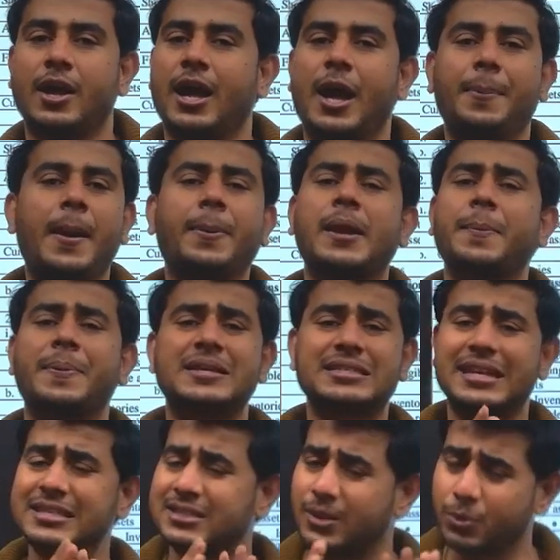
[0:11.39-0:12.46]
अब आपके पास
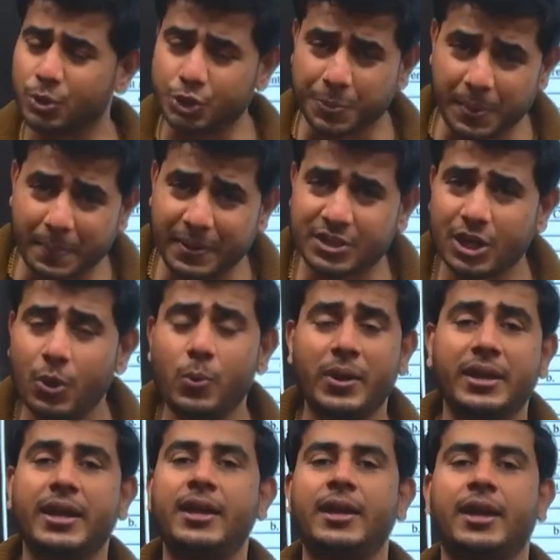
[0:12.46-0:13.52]
ऐसा कुछ भी बचा हुआ
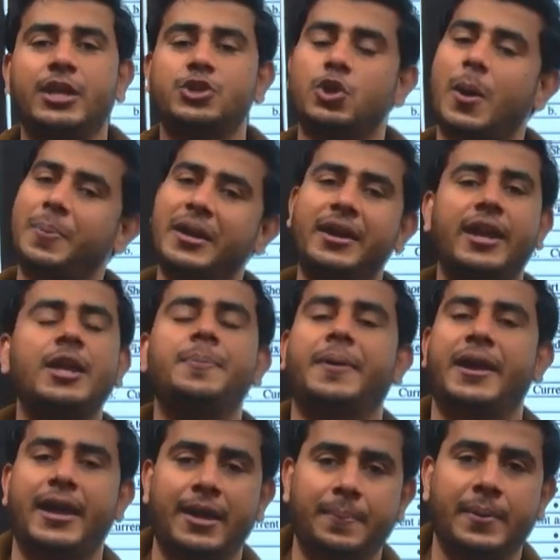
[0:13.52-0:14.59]
नहीं है जो आपने नहीं
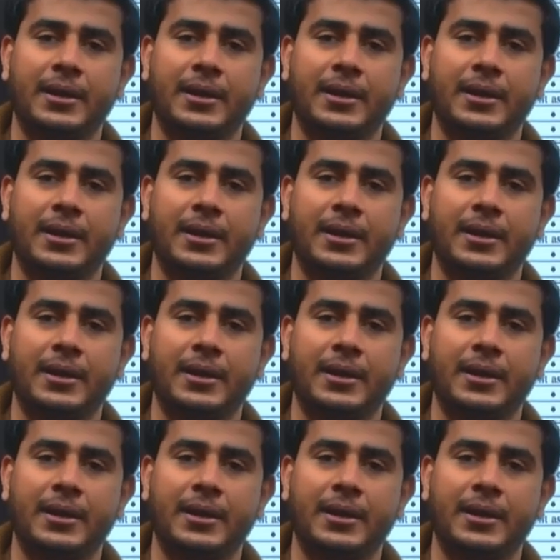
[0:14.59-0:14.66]
पढ़ा है